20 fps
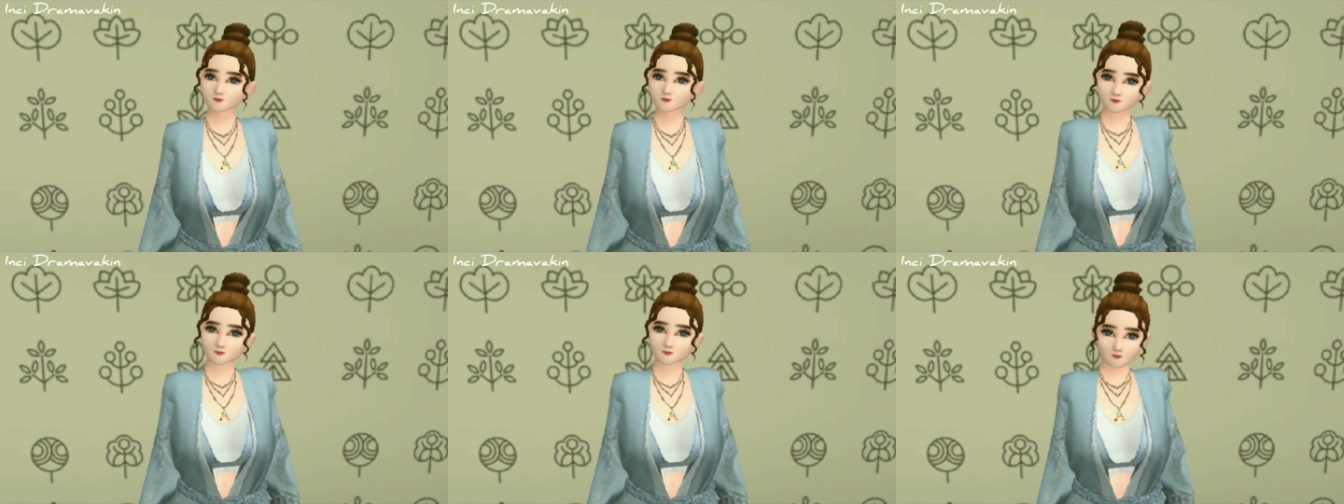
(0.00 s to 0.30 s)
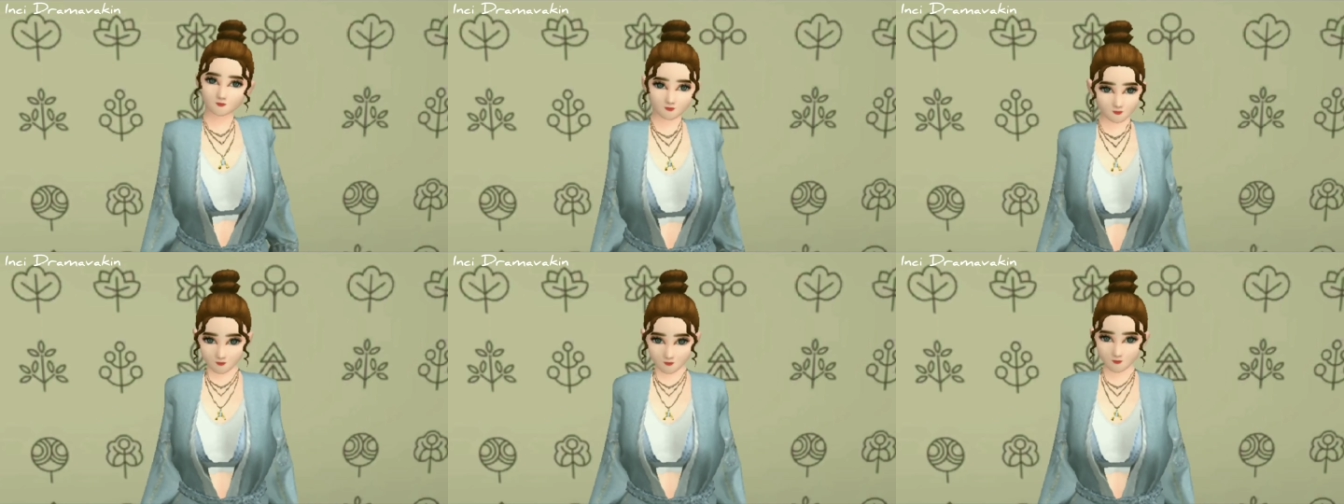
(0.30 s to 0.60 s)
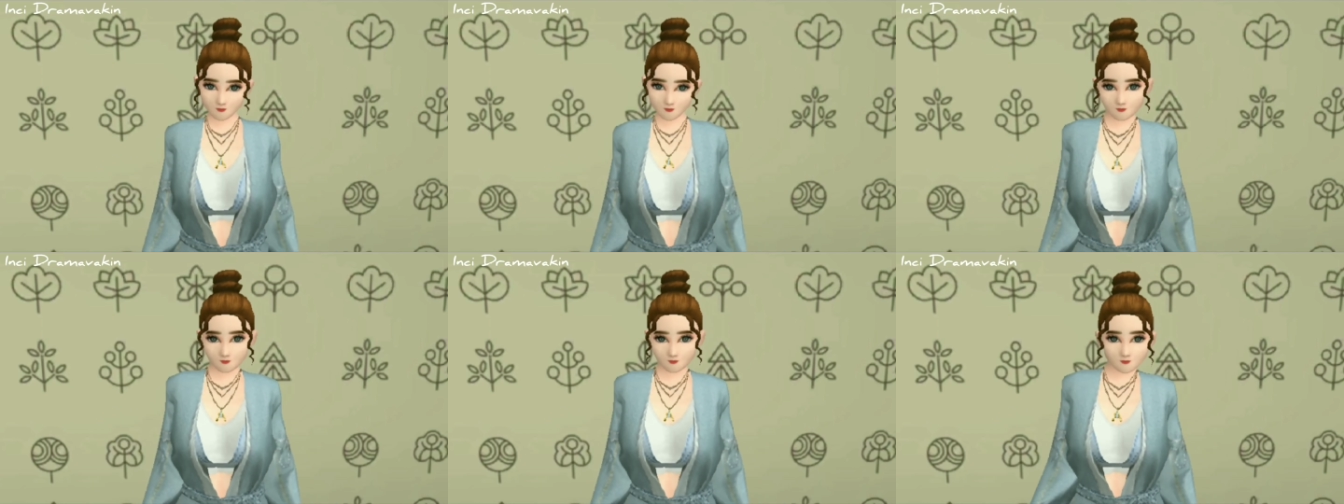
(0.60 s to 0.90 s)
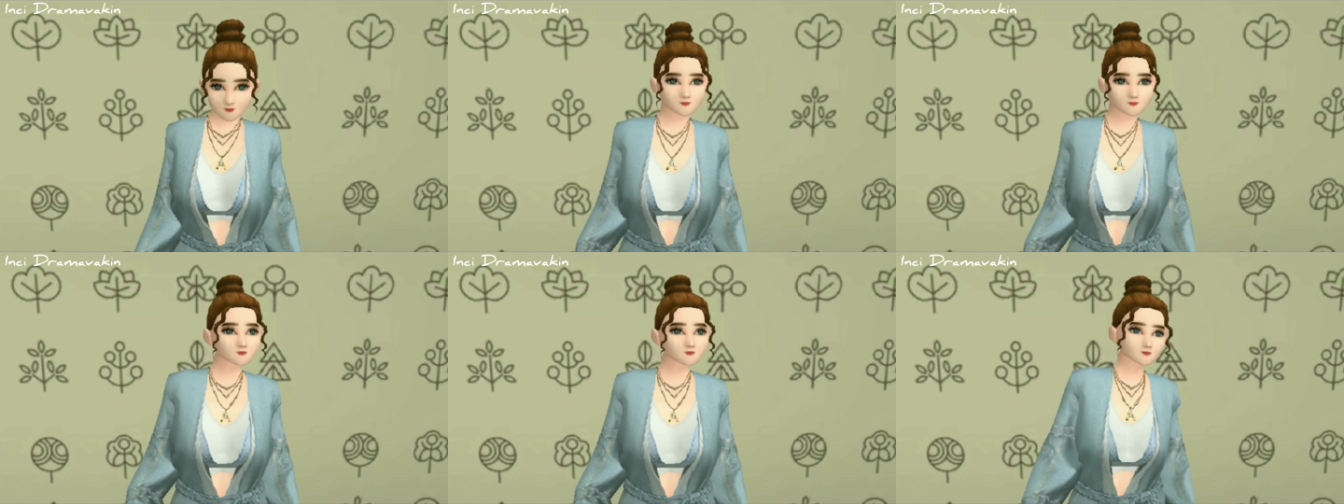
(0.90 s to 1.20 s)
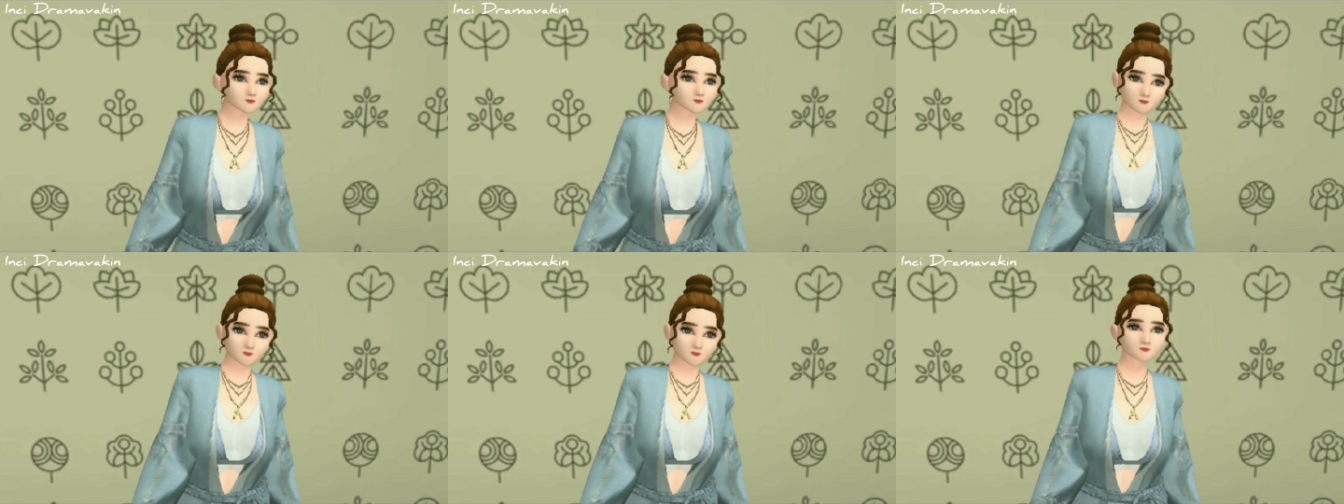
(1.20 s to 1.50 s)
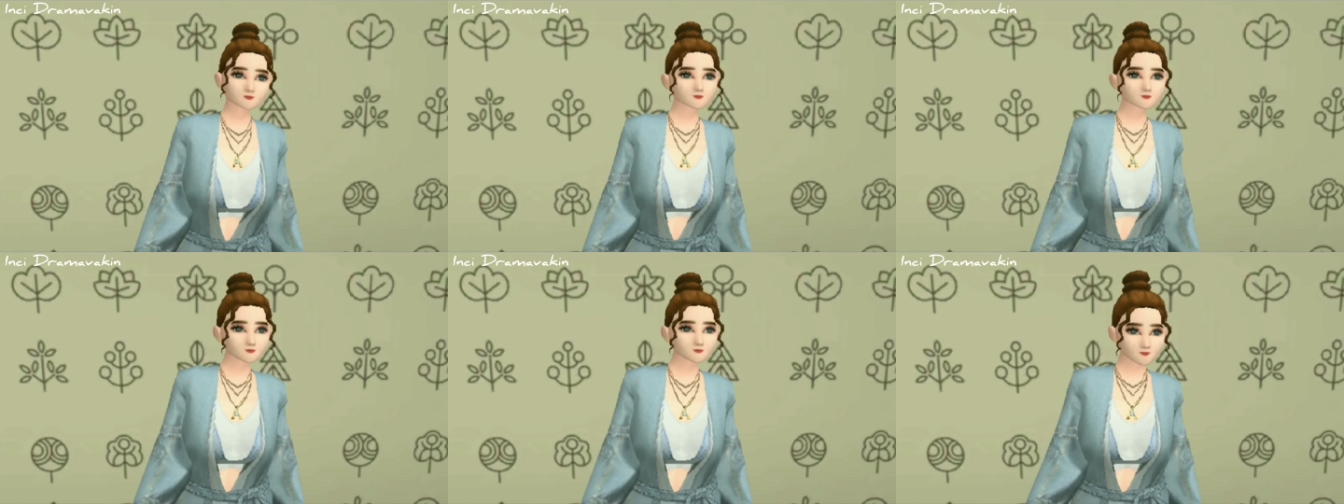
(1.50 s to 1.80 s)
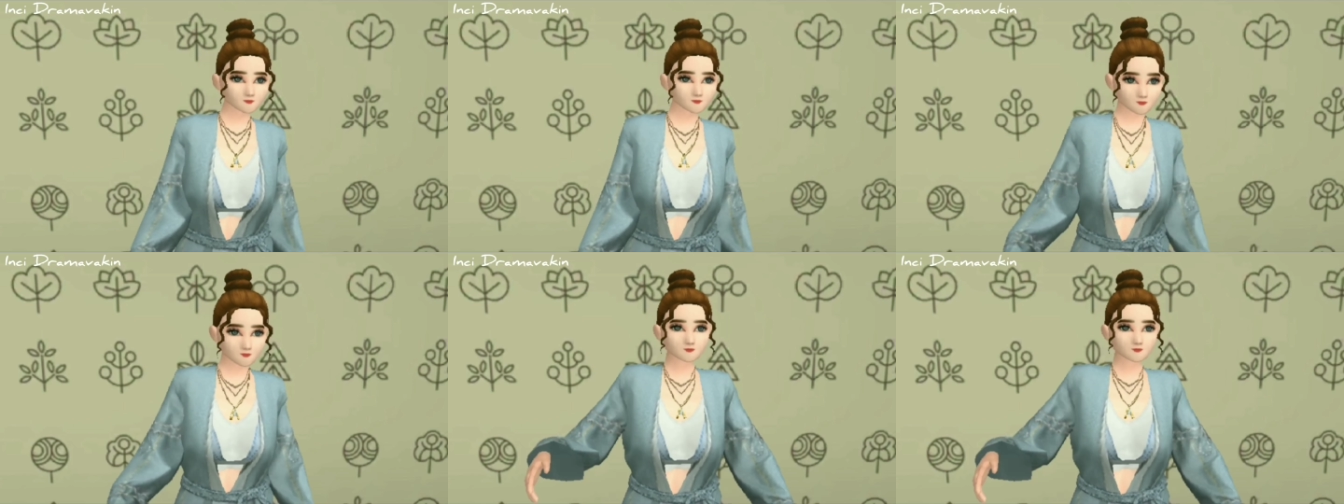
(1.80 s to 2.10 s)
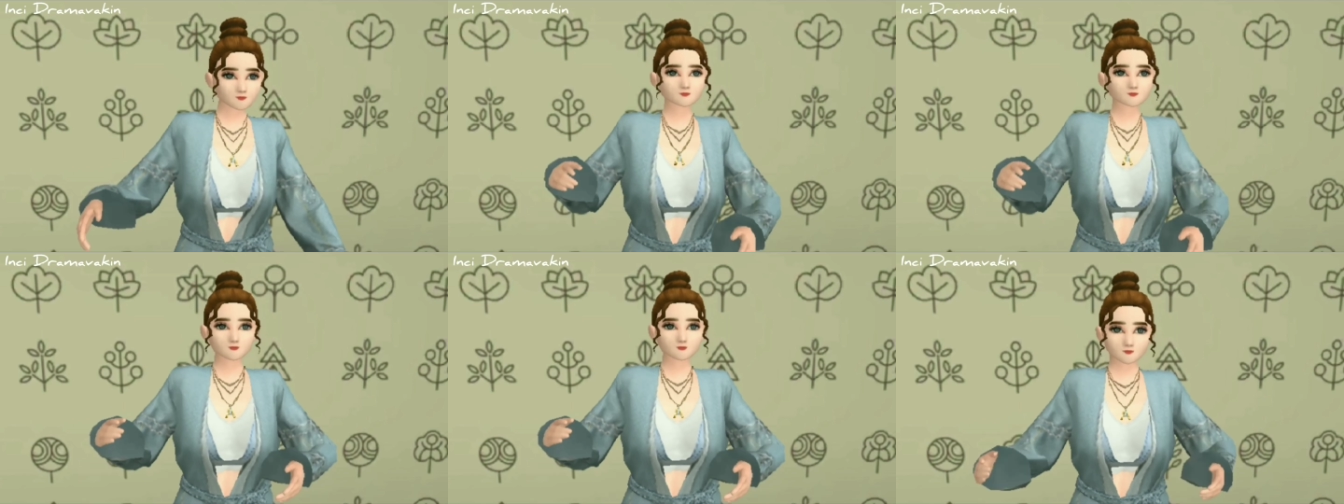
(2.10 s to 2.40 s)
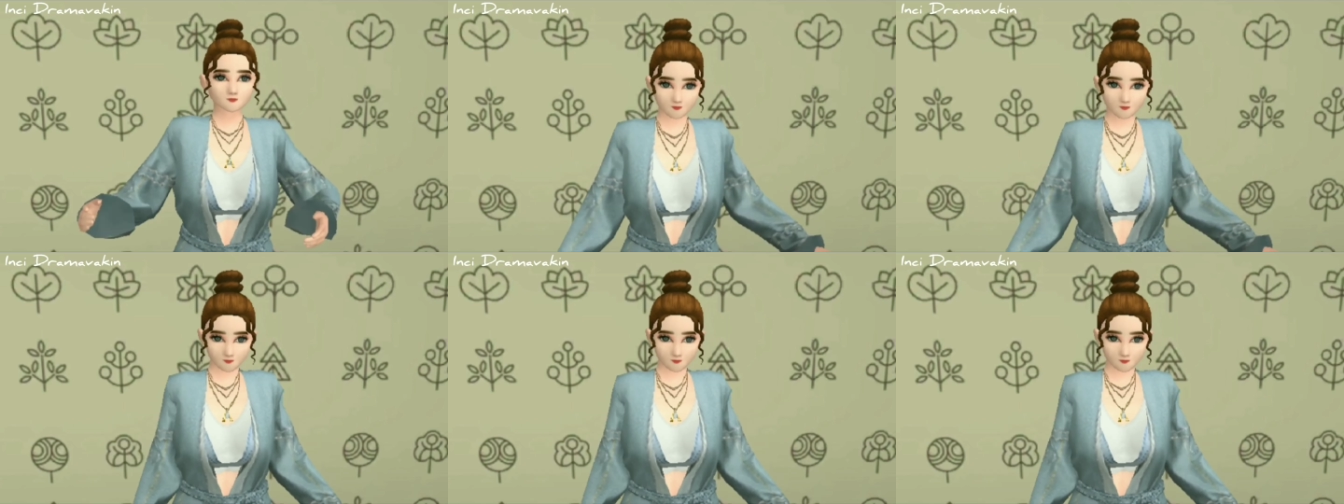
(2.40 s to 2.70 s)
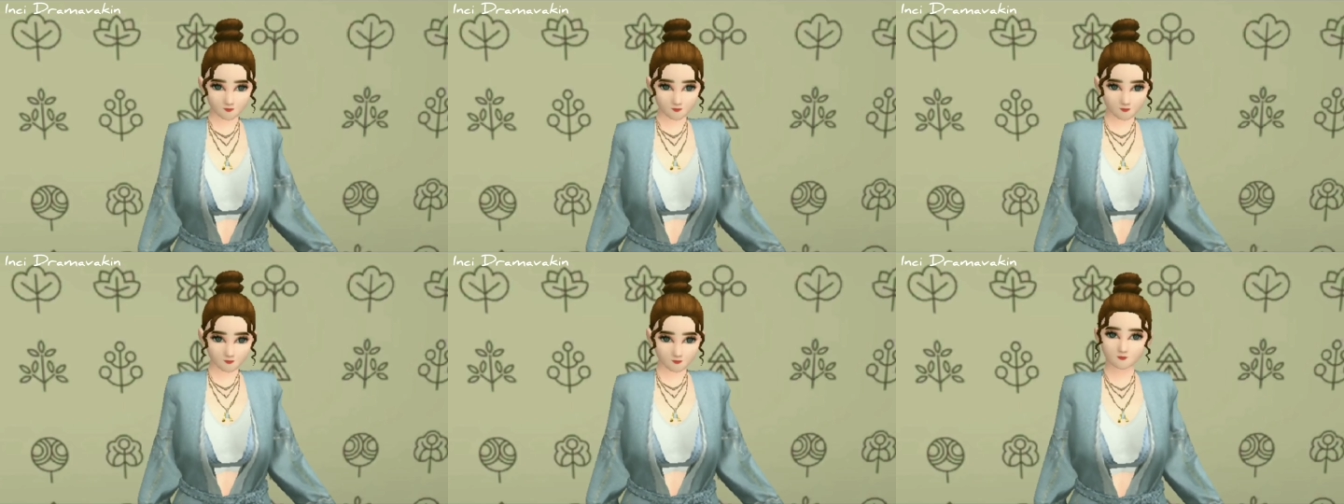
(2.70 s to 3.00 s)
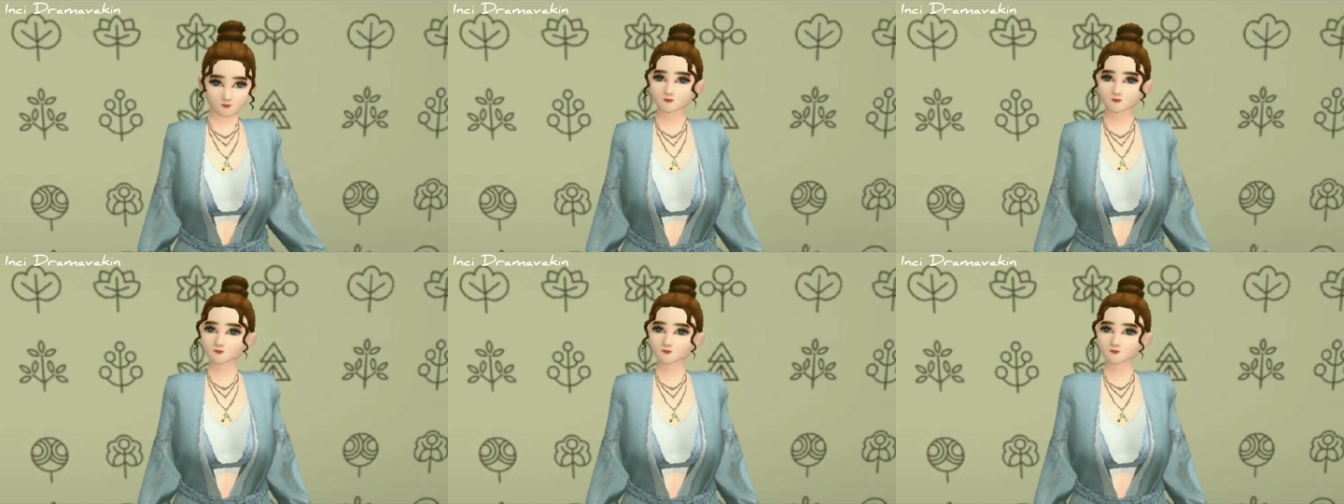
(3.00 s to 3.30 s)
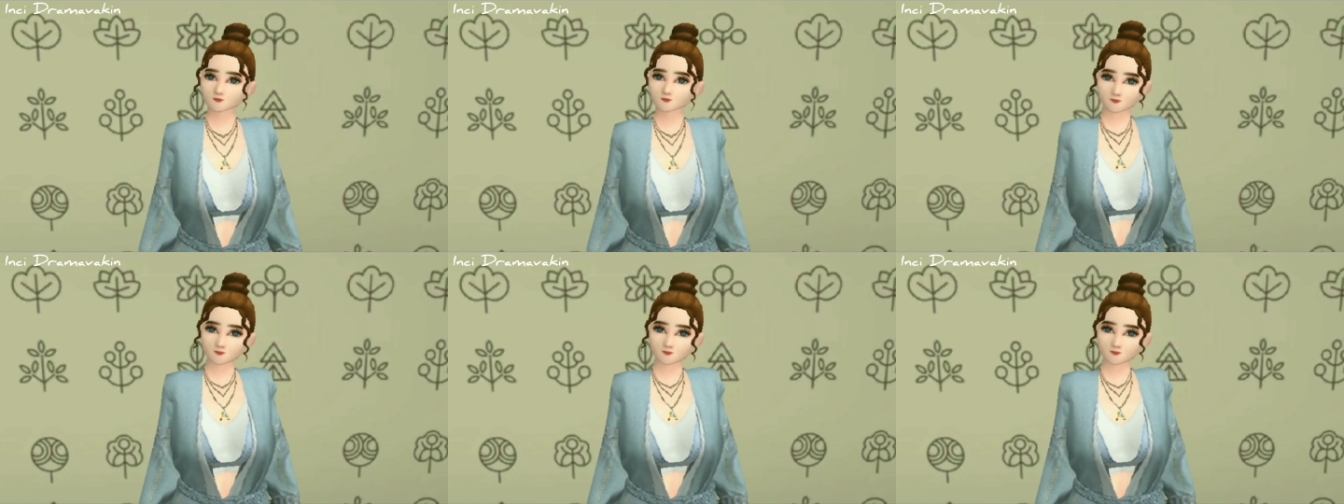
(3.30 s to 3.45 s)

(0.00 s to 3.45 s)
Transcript: jadi uh, kalian komen di bawah ya